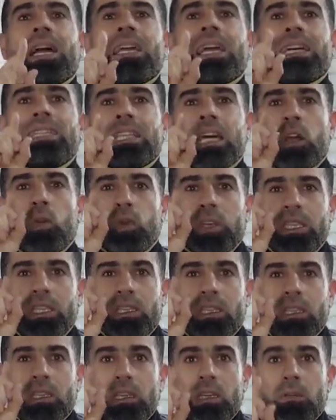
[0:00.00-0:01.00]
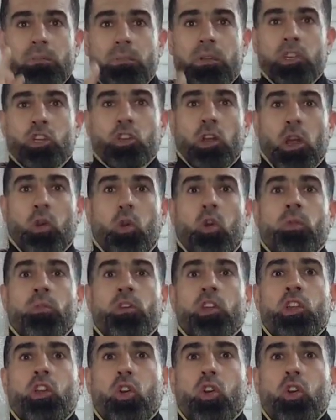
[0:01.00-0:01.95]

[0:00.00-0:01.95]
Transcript: يدوي من او عمر